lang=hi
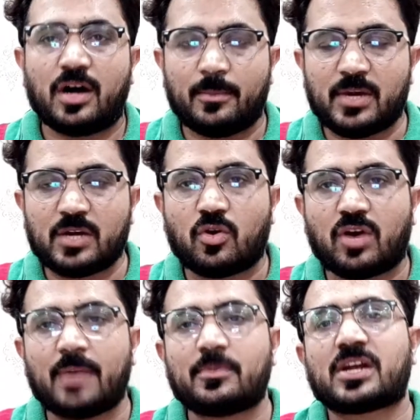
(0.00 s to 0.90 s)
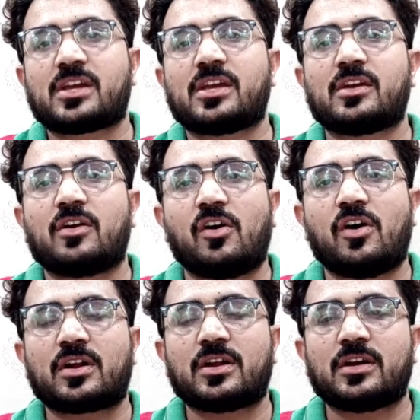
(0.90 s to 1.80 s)
अमन को कायम रखें
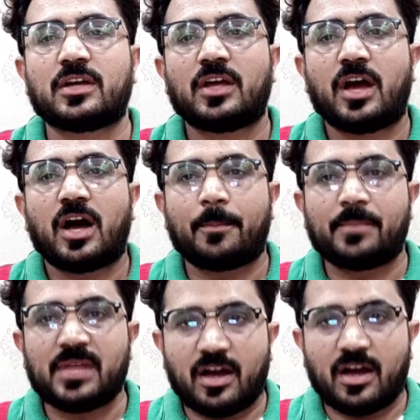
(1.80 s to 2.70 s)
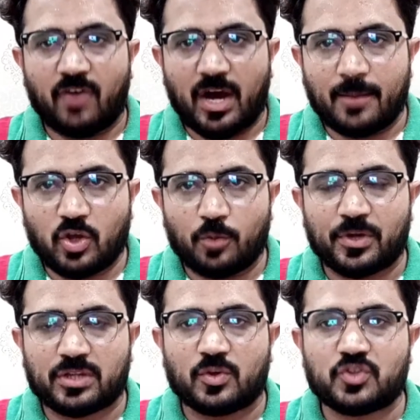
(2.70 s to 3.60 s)
और अपनी आवाम के ऊपर
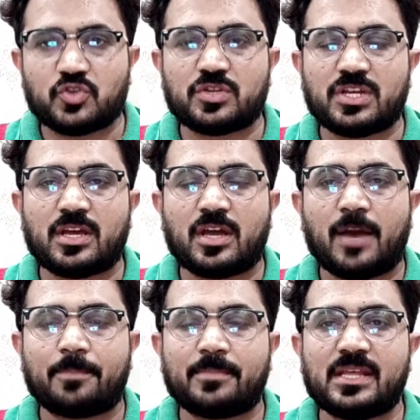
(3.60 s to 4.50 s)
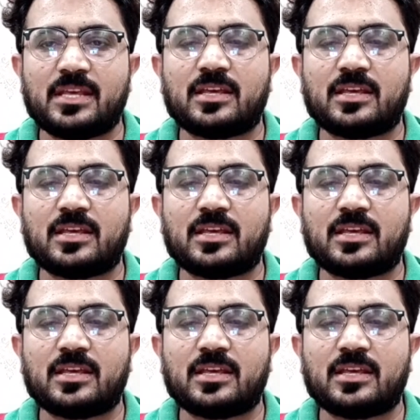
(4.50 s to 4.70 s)
तोज्जो दें अपनी